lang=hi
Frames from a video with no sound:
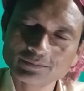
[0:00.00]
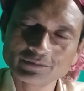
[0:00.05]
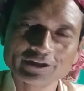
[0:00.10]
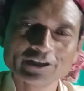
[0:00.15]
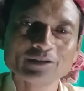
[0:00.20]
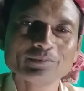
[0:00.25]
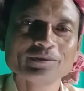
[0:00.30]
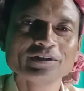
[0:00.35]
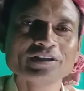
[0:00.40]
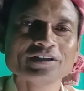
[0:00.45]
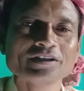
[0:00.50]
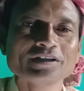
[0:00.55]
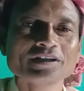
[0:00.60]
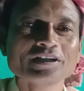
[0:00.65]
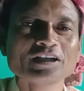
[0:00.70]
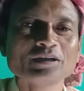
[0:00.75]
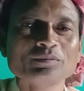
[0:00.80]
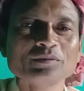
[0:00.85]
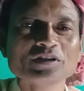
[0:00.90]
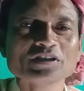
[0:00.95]
अपने अपने
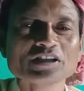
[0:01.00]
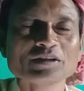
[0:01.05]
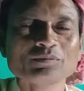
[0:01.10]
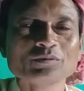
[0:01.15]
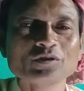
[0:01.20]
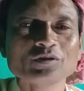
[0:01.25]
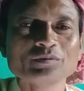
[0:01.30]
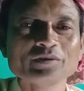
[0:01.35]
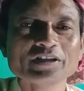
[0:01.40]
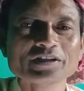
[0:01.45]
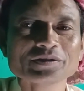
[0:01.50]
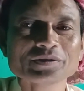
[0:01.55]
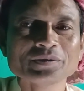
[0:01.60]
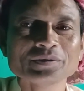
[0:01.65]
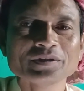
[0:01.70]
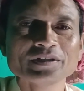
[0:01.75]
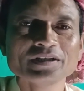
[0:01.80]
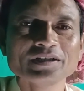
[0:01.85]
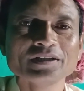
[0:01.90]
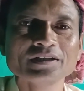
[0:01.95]
काम में सबको व्यस्त
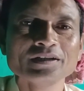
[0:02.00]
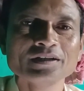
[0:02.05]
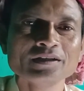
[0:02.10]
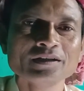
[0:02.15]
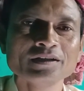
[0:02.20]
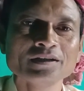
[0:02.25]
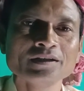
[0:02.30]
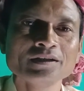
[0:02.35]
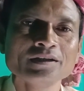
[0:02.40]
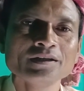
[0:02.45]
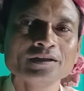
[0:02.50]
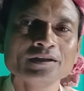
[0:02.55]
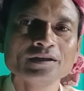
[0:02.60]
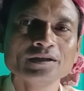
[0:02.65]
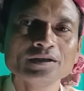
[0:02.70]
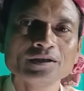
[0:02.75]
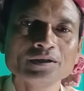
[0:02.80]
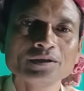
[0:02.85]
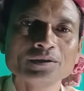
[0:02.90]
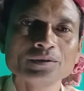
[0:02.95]
होंगे
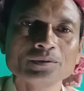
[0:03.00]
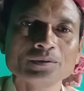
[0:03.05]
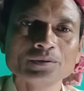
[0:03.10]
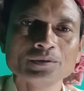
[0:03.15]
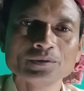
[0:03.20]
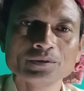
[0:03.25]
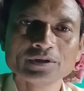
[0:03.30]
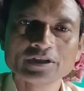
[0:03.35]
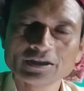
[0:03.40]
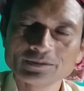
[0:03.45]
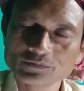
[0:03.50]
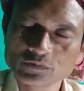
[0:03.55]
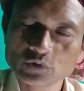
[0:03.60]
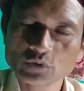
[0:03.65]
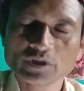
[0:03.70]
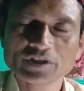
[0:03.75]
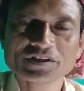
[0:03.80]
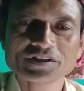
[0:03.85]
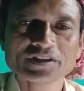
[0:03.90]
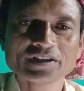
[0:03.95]
और हम
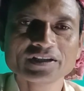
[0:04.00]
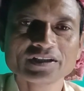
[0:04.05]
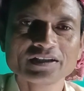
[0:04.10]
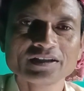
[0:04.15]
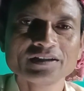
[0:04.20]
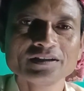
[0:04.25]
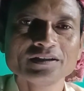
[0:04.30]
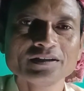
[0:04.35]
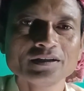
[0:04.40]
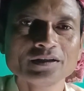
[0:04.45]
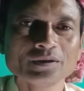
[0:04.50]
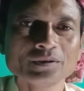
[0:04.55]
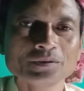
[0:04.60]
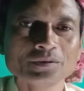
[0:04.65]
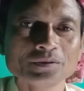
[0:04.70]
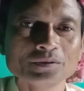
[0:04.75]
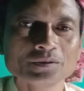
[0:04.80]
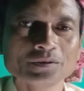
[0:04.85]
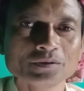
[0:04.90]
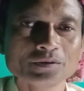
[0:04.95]
तो अच्छे हैं
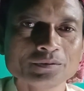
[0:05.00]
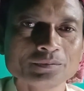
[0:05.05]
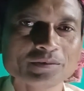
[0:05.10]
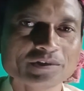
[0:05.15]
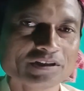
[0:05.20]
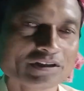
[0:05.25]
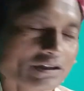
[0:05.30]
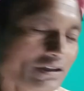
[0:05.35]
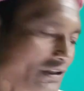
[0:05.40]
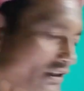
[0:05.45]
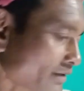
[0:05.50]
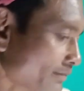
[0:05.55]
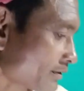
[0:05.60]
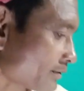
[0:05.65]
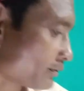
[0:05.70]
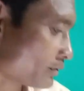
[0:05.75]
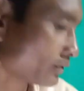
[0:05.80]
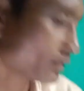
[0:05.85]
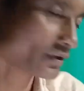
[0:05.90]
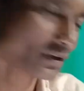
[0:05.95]
और पीछे तरफ
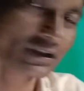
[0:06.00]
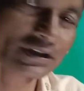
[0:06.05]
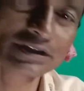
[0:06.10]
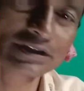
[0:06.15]
आप लोग